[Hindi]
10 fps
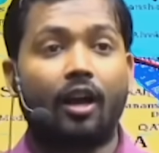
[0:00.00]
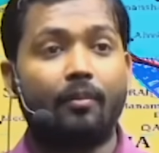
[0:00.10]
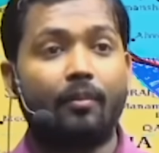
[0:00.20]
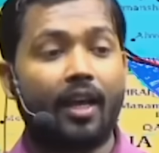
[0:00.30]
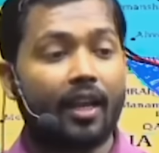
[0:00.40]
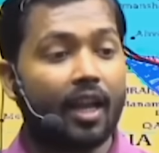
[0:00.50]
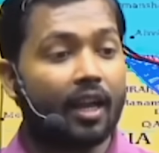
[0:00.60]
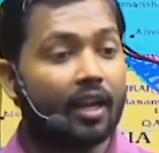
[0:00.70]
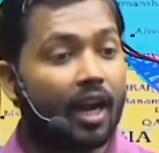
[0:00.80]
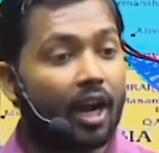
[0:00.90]

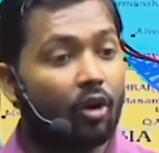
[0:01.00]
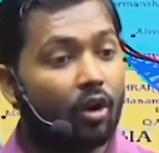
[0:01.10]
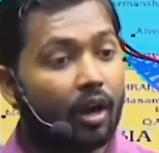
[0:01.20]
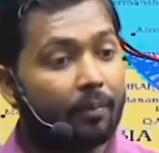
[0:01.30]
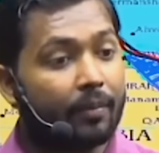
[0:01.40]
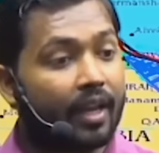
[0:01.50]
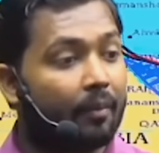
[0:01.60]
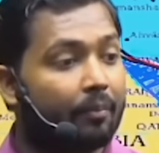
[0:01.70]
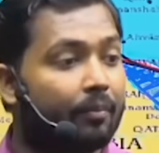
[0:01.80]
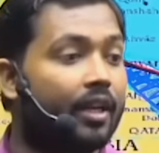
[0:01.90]
हमारा गांव अपने
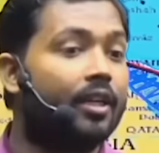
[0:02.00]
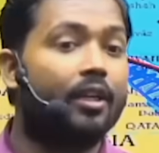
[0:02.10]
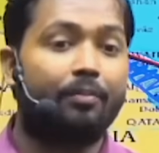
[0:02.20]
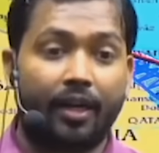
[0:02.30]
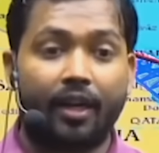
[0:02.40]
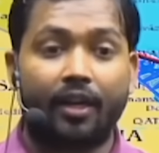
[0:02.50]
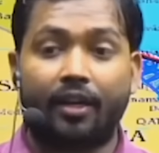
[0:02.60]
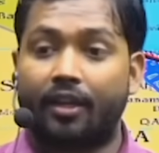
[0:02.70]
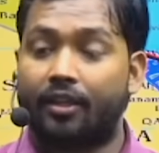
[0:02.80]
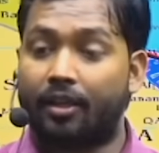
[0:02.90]
आप में
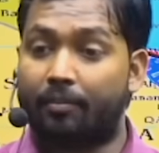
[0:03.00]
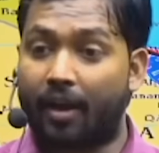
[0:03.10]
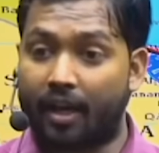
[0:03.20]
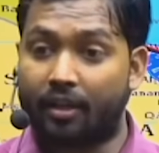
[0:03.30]
इंडिपेंडेंट है जब